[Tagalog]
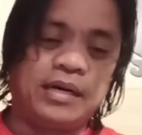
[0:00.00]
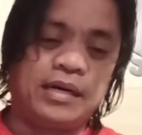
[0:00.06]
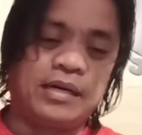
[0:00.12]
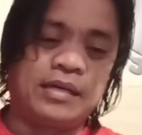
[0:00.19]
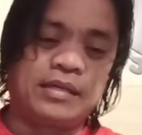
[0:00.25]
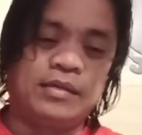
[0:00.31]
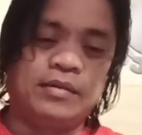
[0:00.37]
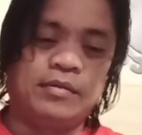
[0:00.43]

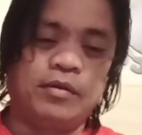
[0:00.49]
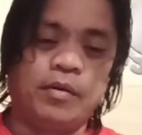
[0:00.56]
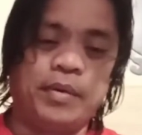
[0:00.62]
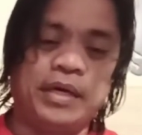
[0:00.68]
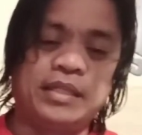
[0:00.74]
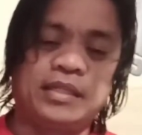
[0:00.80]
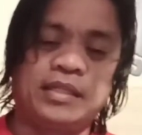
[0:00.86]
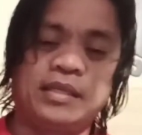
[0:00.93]
mag
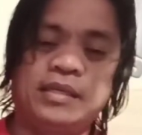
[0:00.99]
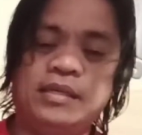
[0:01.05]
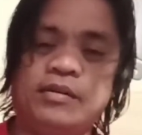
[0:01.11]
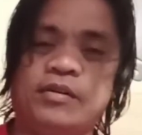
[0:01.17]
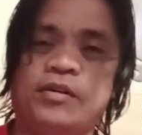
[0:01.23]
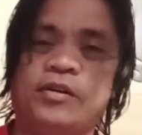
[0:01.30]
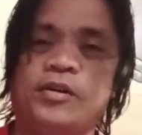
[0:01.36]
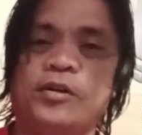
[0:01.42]

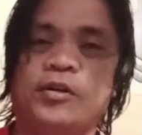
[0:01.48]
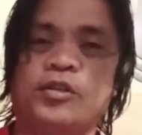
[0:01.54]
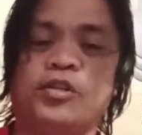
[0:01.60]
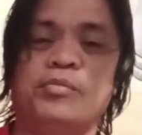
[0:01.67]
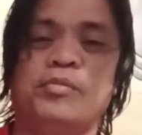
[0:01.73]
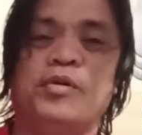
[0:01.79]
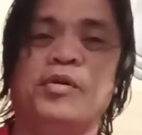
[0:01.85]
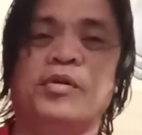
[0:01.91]
OYT or
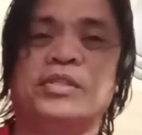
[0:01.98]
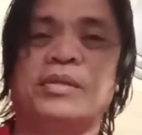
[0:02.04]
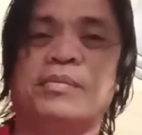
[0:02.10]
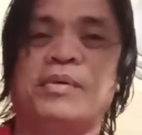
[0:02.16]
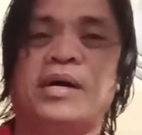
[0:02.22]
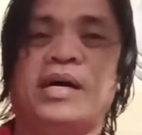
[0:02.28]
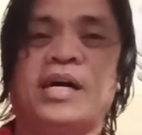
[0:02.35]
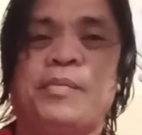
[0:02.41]

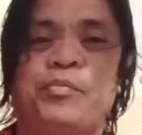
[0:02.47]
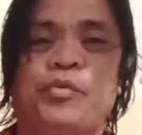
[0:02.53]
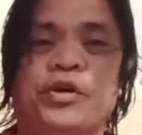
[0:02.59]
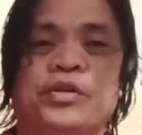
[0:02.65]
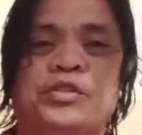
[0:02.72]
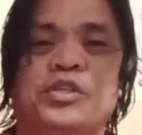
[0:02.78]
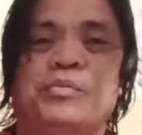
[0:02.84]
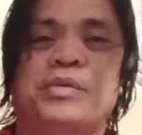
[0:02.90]
tumulong sa mga
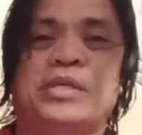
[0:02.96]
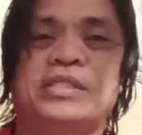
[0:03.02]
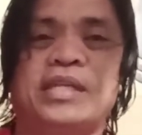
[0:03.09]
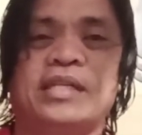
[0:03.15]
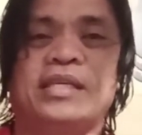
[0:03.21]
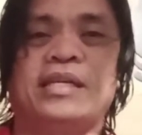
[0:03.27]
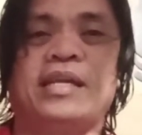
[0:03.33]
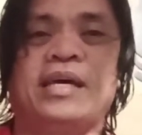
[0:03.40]
kapwa
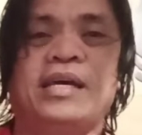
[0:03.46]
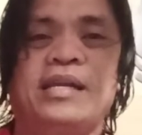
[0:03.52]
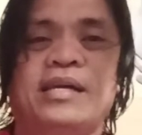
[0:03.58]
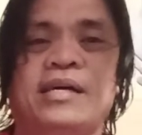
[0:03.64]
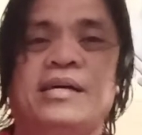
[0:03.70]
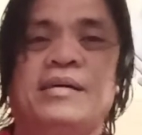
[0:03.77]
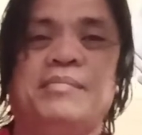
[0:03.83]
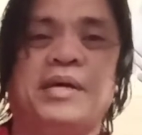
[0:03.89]
YouTubers natin
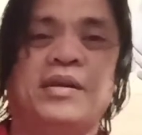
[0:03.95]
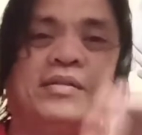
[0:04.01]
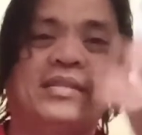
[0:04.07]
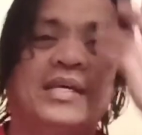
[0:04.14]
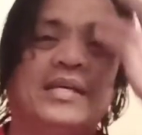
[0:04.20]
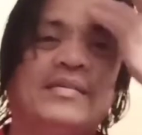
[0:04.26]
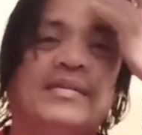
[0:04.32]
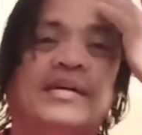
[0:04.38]
dahil uh,
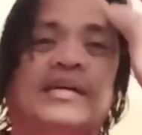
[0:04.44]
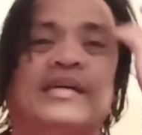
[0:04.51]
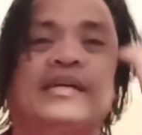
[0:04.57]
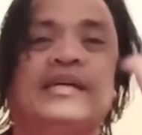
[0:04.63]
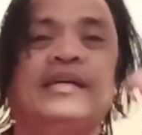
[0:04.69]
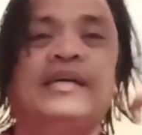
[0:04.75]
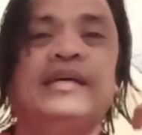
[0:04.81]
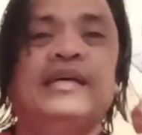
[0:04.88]
mayroon tayong
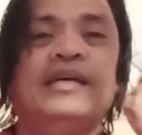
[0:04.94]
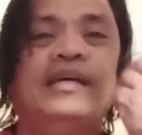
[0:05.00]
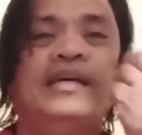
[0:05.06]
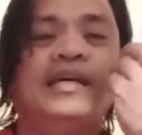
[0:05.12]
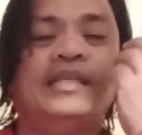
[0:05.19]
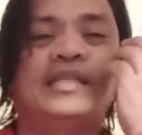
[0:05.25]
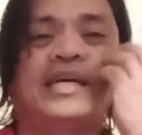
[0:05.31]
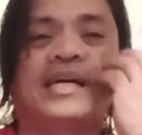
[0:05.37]
uh,
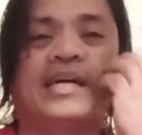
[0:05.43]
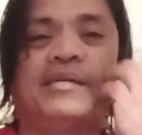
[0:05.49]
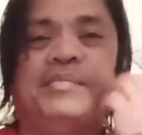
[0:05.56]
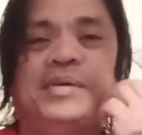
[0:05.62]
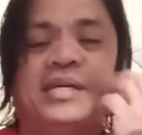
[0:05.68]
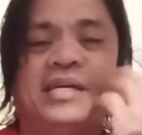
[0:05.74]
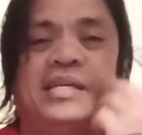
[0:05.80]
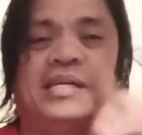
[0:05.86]
isang
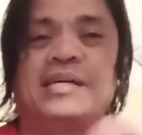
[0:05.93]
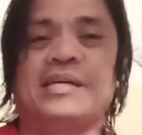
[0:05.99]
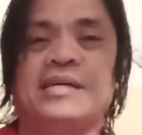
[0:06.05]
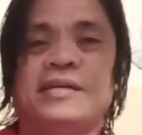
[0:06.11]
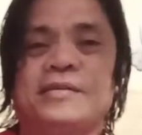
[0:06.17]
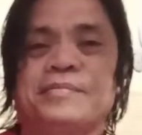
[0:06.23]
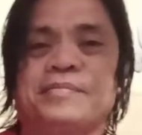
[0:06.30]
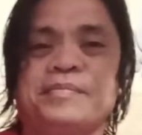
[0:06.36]
kaibigan
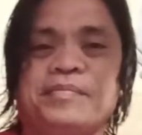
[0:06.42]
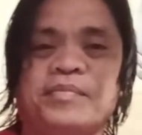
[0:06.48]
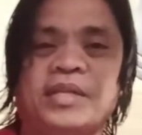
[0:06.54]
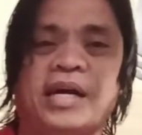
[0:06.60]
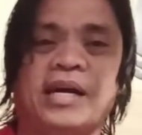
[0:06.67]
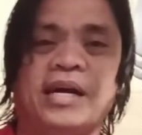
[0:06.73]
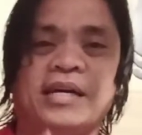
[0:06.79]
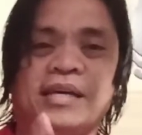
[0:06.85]
na
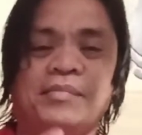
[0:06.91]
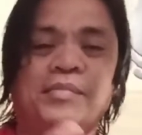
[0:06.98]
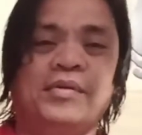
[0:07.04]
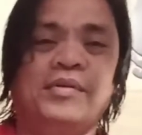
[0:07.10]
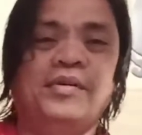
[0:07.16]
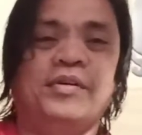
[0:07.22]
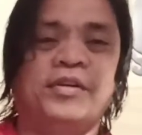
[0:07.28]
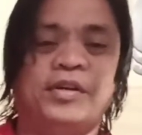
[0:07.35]

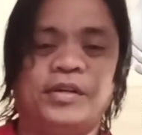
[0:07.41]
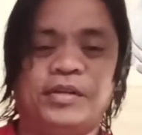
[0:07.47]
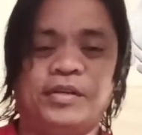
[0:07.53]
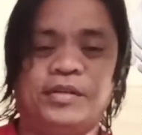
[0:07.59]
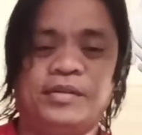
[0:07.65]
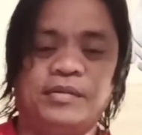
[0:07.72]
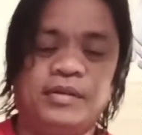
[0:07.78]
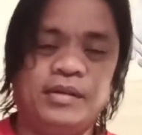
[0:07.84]
kagaya mo or
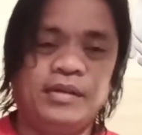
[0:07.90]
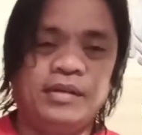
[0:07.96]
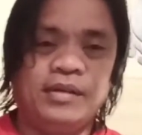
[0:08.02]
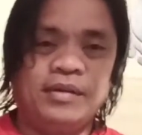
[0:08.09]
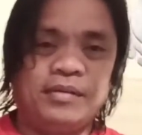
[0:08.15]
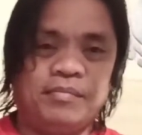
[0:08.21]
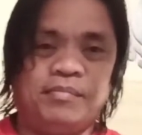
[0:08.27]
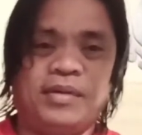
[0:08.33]

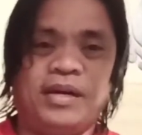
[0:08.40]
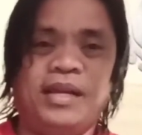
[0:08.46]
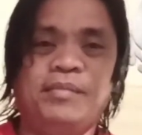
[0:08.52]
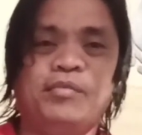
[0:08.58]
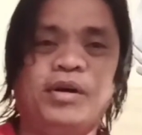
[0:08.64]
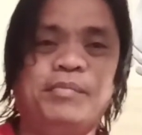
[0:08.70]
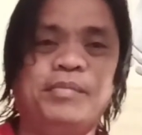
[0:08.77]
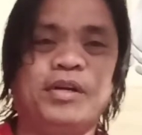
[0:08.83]

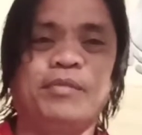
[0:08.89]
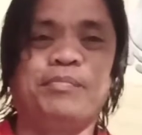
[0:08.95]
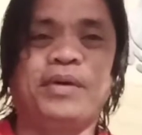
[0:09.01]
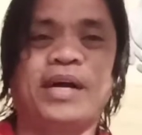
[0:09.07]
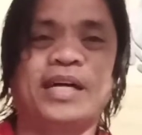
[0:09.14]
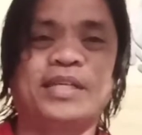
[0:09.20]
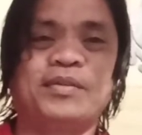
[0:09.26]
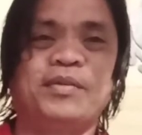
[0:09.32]
malay mo
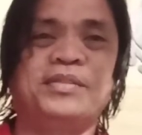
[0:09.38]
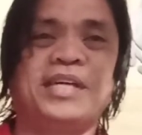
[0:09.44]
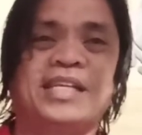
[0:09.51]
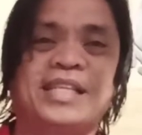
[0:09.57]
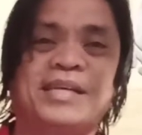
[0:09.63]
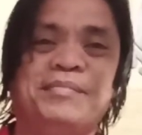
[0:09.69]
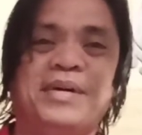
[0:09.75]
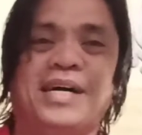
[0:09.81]
mayroon pang
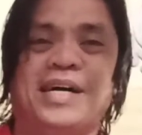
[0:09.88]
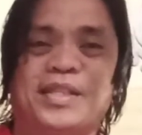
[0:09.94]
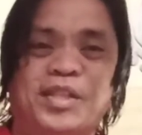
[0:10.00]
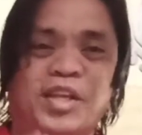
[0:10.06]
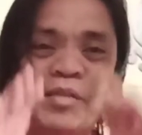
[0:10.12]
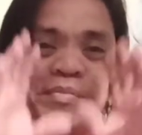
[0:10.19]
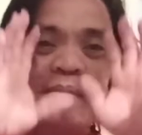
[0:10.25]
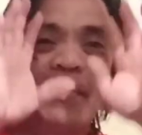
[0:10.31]
kasunod sa ating
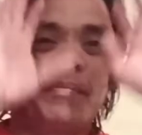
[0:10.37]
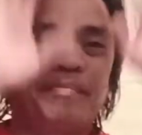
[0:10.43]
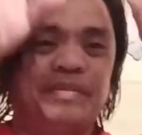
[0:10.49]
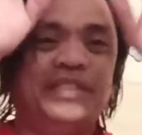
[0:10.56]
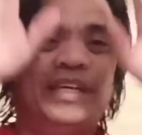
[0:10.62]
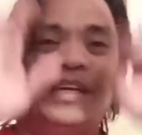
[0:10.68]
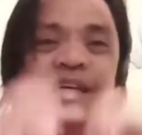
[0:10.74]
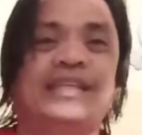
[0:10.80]
mga tropa
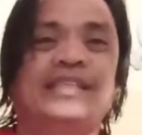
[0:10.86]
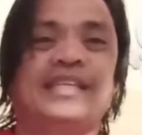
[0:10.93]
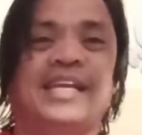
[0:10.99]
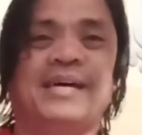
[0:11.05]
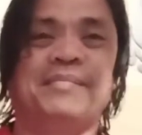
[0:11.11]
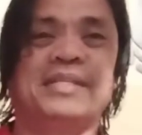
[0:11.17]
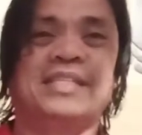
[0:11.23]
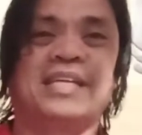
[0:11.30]
kips dyan ha.
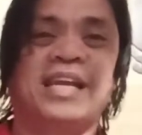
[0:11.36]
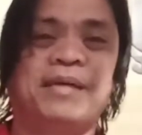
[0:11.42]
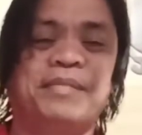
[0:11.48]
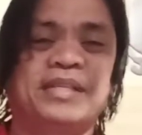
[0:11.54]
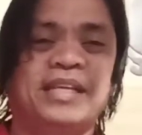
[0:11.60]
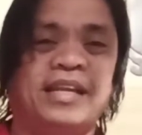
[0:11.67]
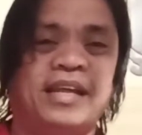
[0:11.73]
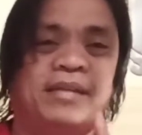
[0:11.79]
salamat
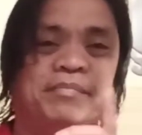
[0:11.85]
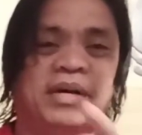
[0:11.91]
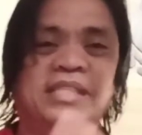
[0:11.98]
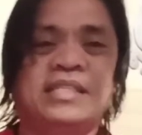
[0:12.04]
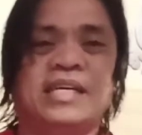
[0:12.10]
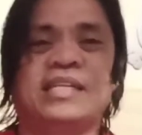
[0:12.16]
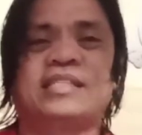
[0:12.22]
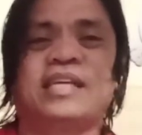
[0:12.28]
salamat in
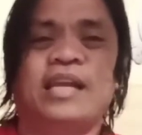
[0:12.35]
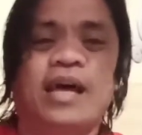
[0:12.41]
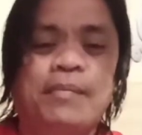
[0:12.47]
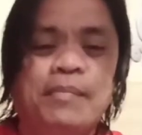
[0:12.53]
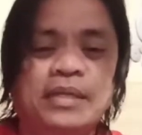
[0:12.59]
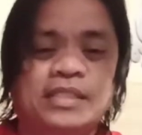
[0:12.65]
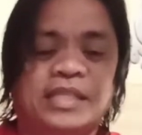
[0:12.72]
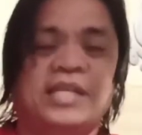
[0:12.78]
advance at
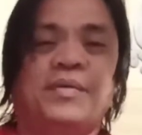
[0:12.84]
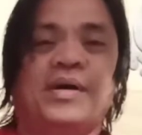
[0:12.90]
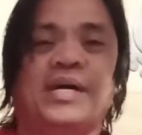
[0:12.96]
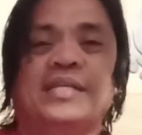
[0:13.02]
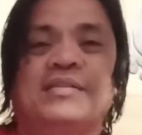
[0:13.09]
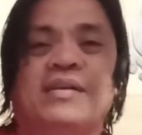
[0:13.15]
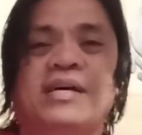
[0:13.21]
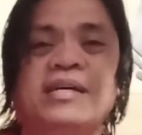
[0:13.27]
salamat sa
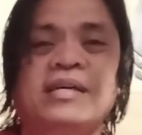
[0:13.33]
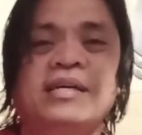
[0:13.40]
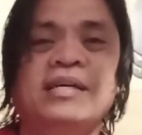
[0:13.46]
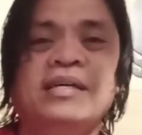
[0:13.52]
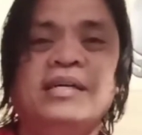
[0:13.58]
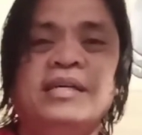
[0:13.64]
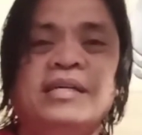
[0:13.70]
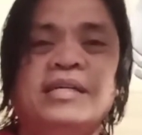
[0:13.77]
iyong idol ha,
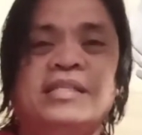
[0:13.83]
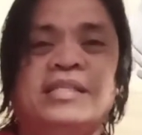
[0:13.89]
